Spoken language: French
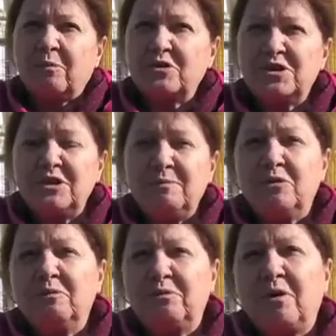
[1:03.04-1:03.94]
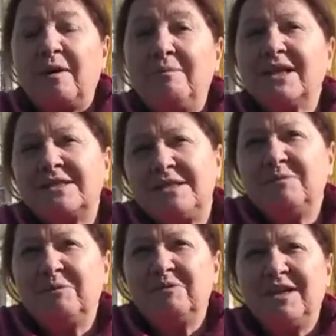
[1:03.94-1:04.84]
possible pour un
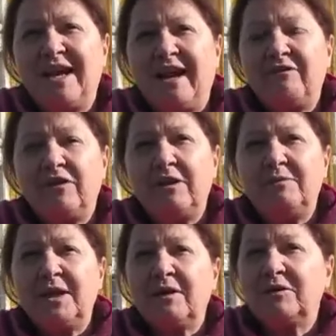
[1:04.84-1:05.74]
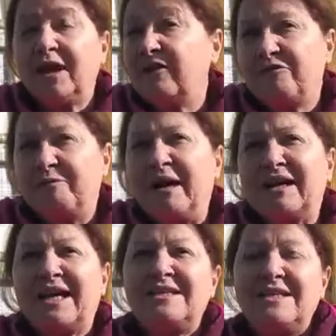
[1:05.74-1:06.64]
maximum d'élèves, eh bien, on n'arrive pas
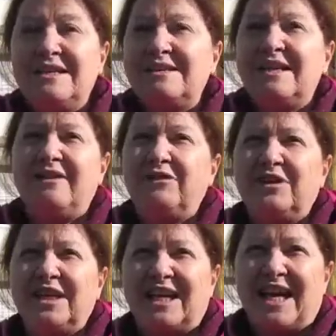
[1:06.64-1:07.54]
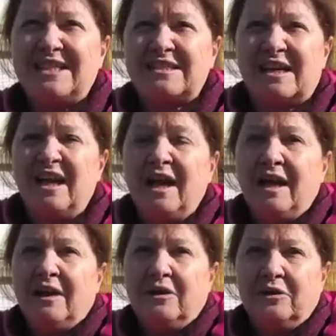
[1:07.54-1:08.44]
à caser les élèves dans les classes.
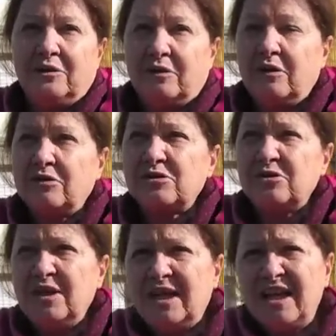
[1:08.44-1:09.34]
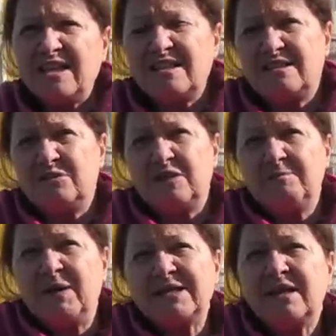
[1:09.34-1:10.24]
Euh, lorsque les classes
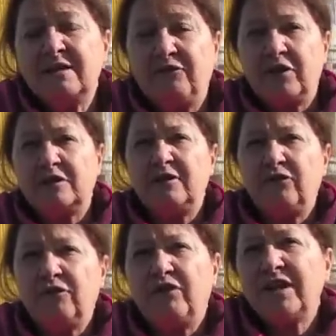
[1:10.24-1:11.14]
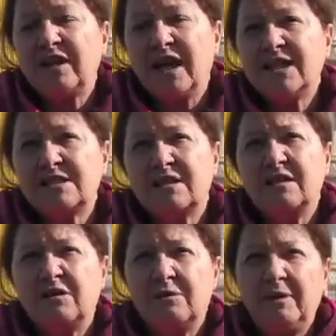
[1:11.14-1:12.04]
dépassent un effectif de 24, ce
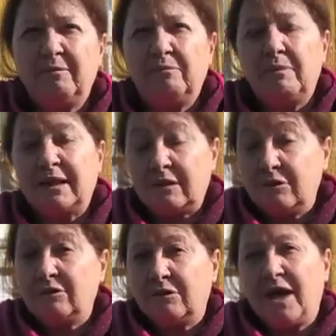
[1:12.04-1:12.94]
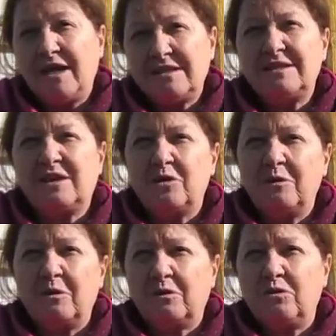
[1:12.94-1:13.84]
qui est quand même maintenant assez
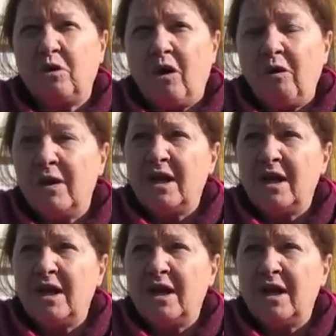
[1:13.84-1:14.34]
courant,